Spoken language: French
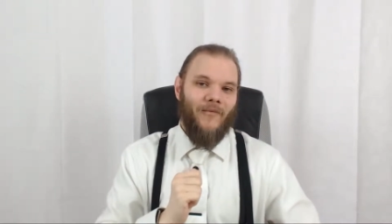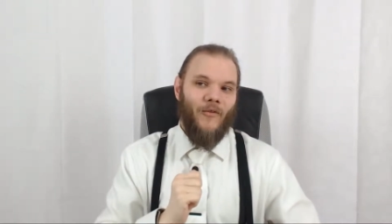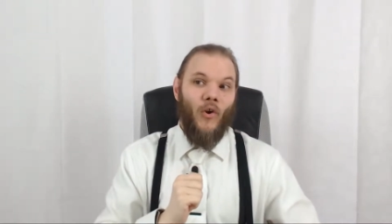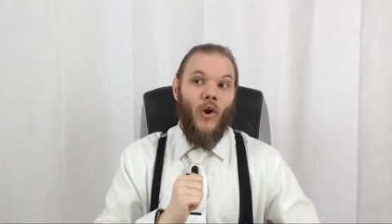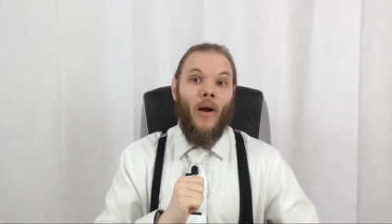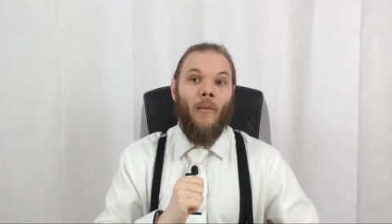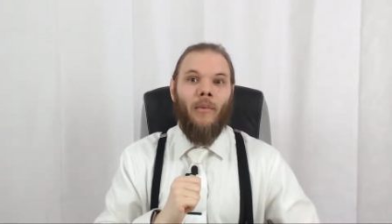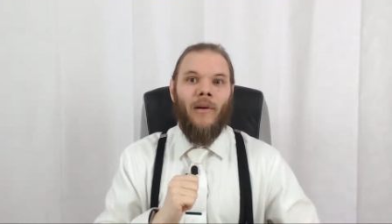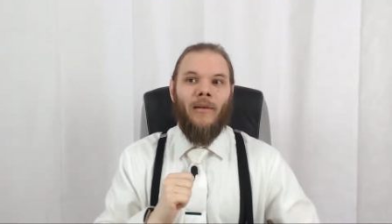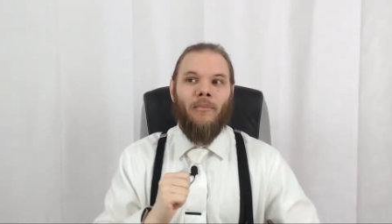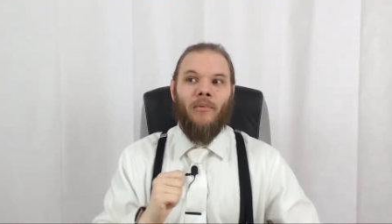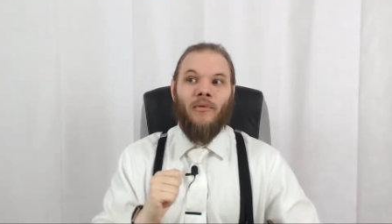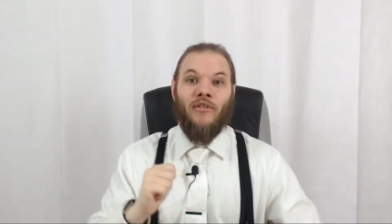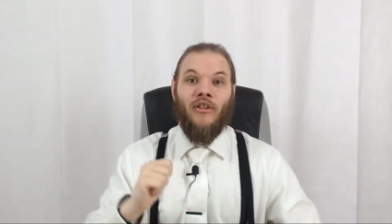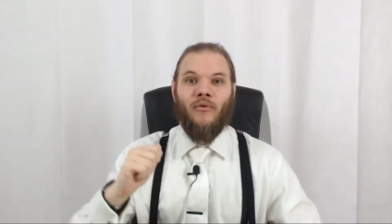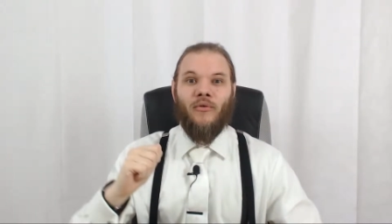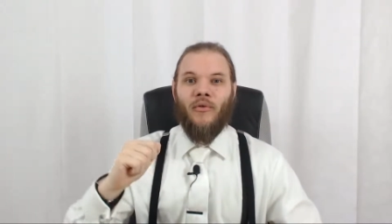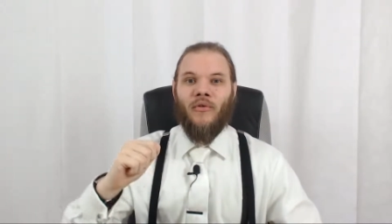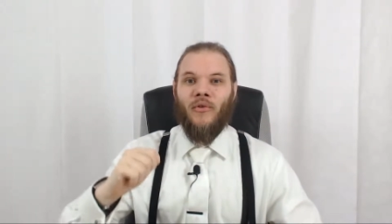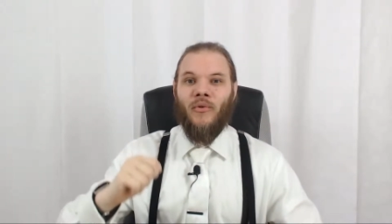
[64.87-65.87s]
Alors après,
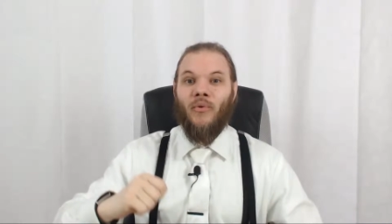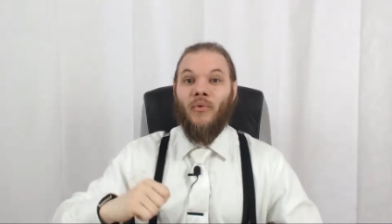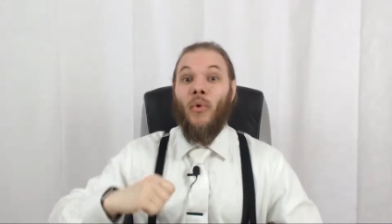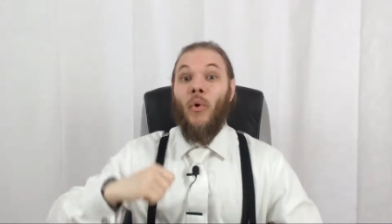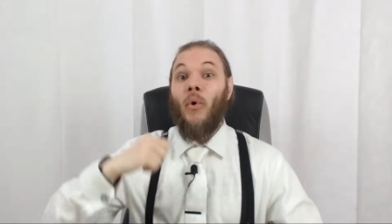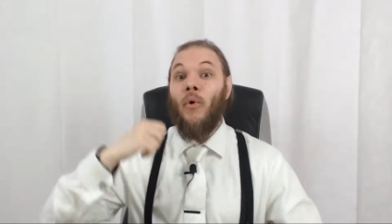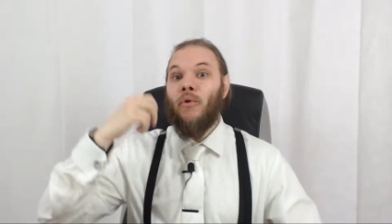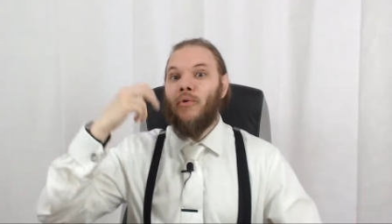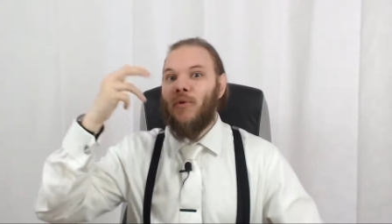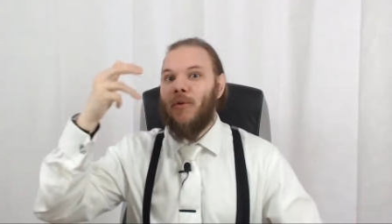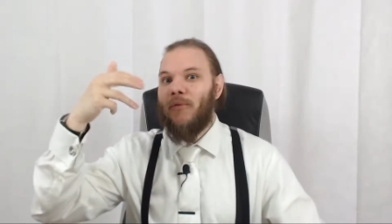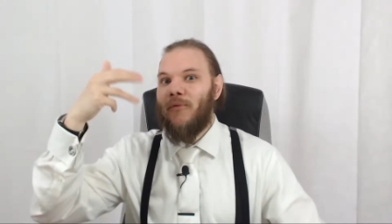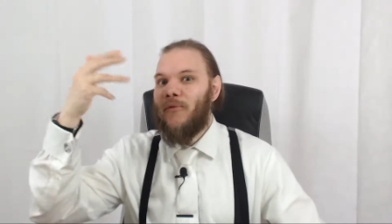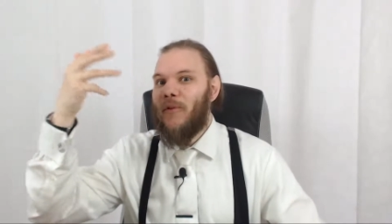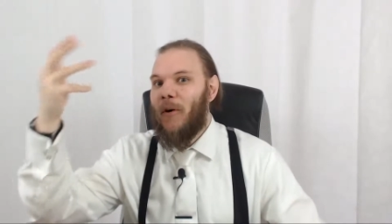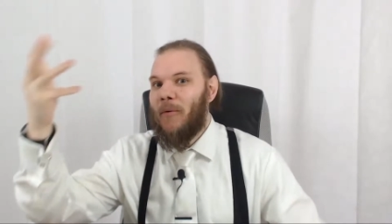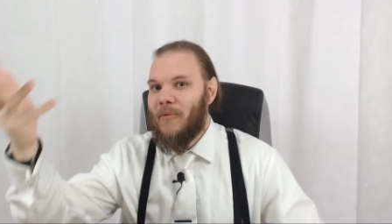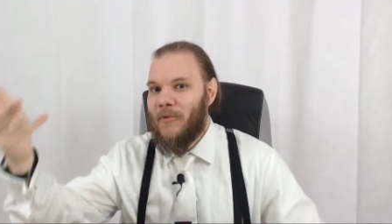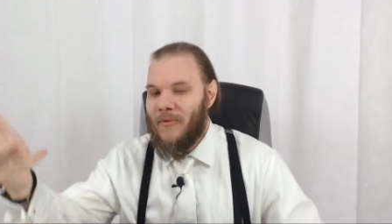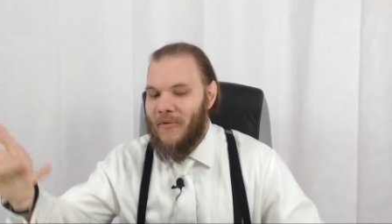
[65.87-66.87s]
peut-être que c'est une autre
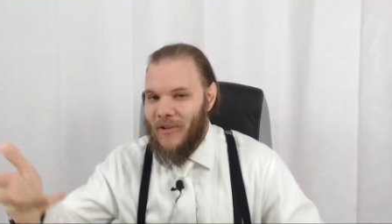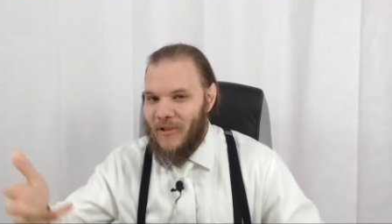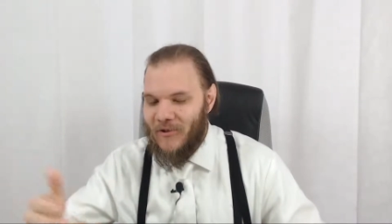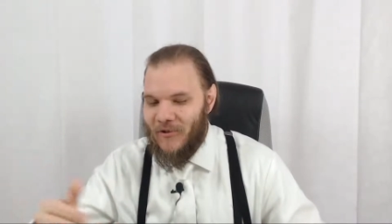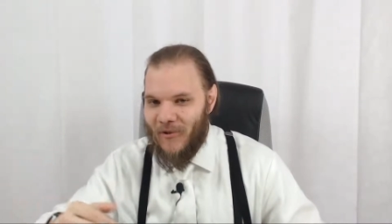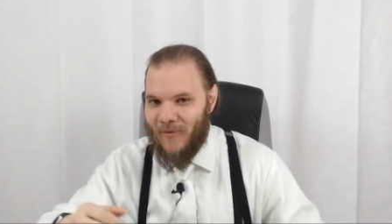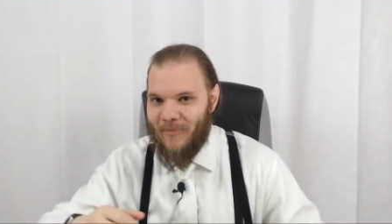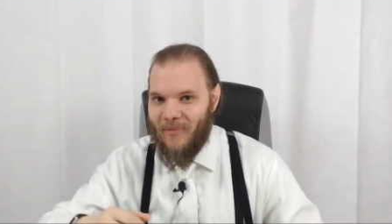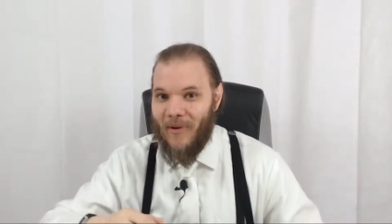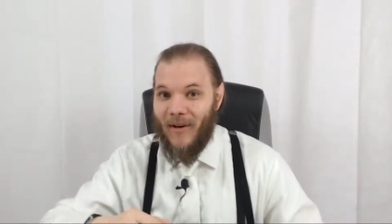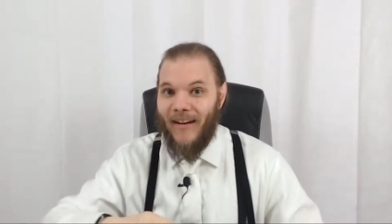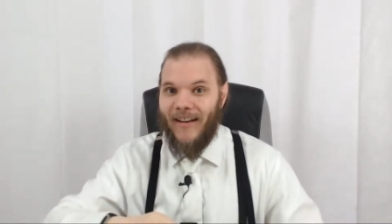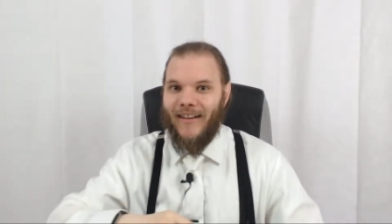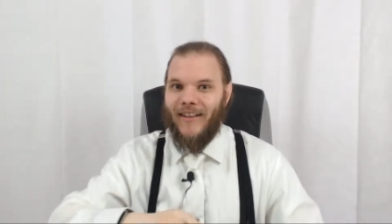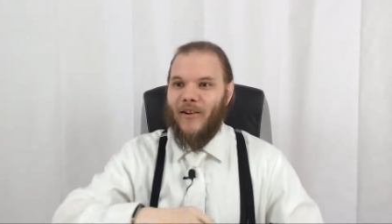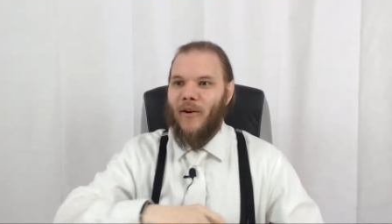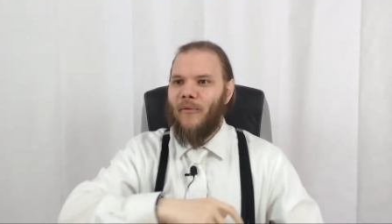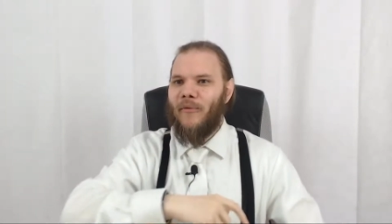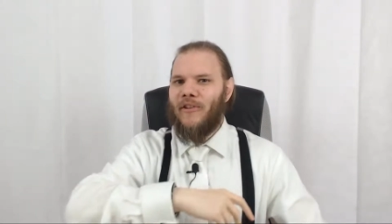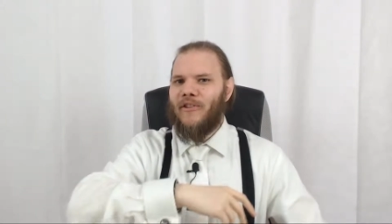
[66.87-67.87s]
forme de voyage temporel
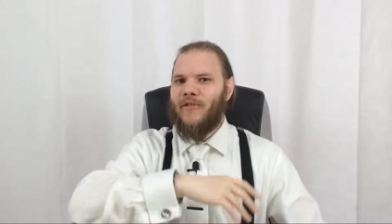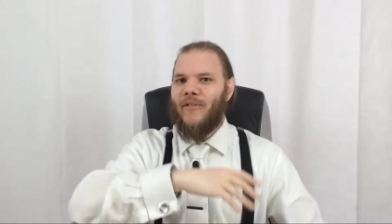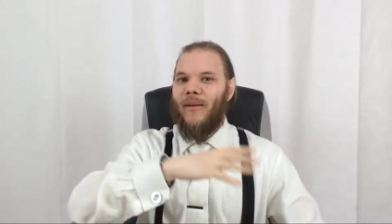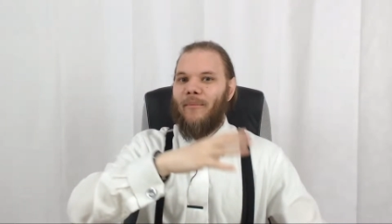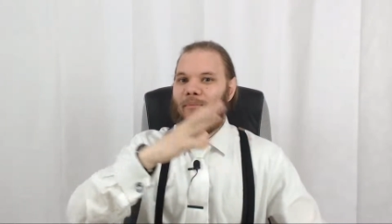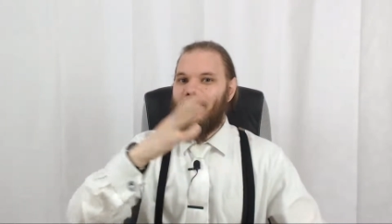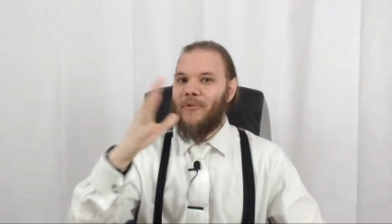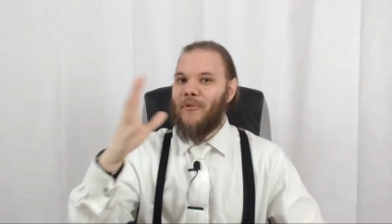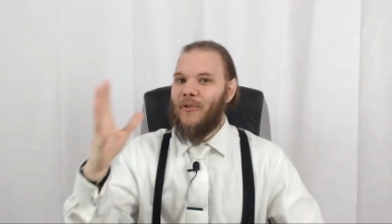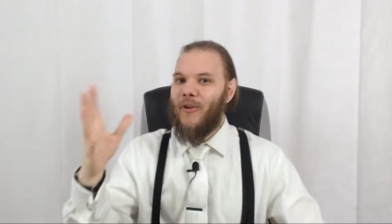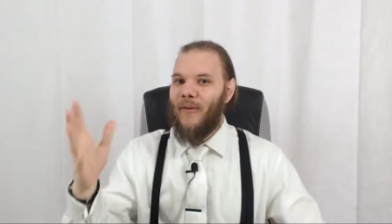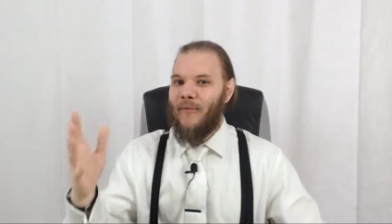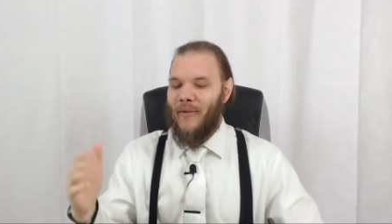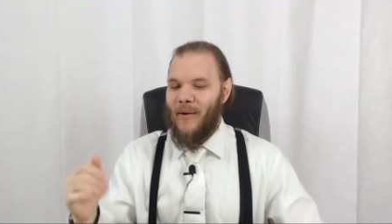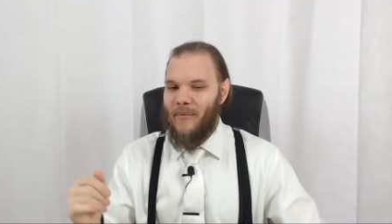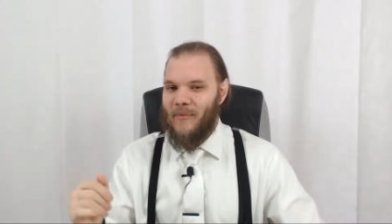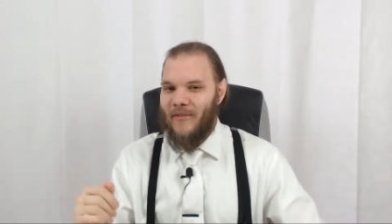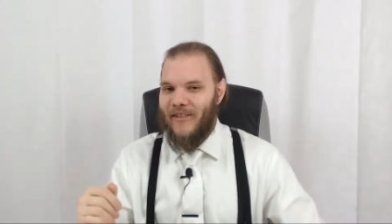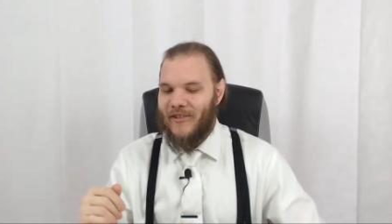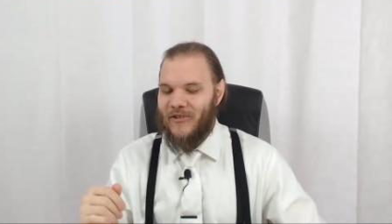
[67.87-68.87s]
et qu'en fait, il y en a plusieurs
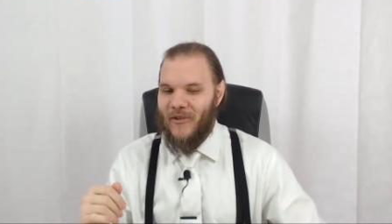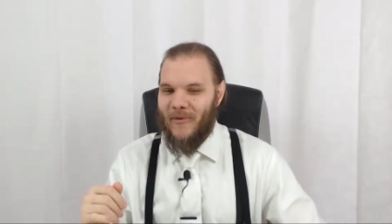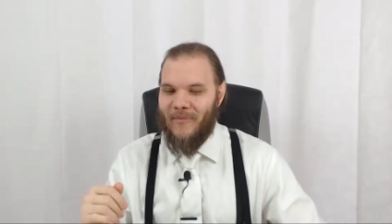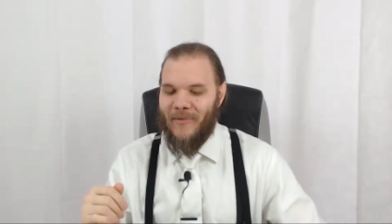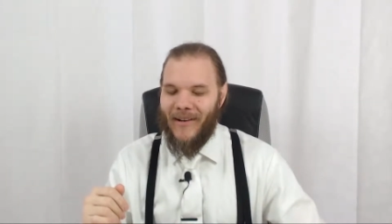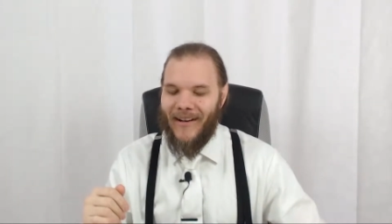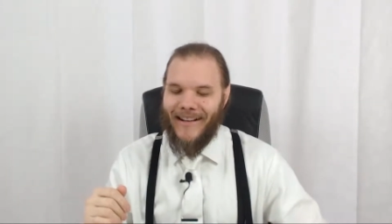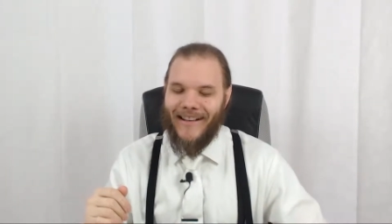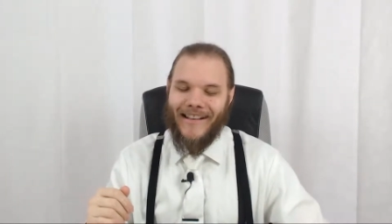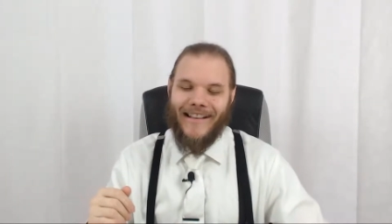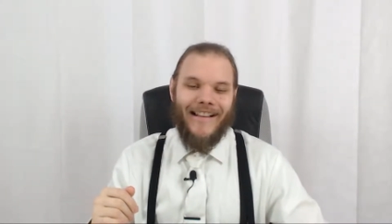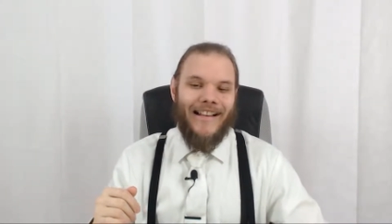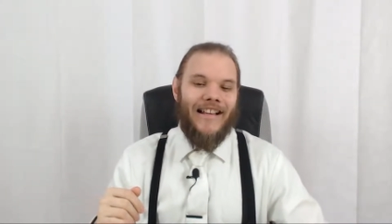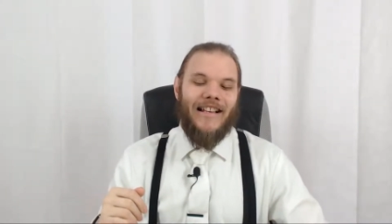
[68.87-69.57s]
formes de voyage temporel.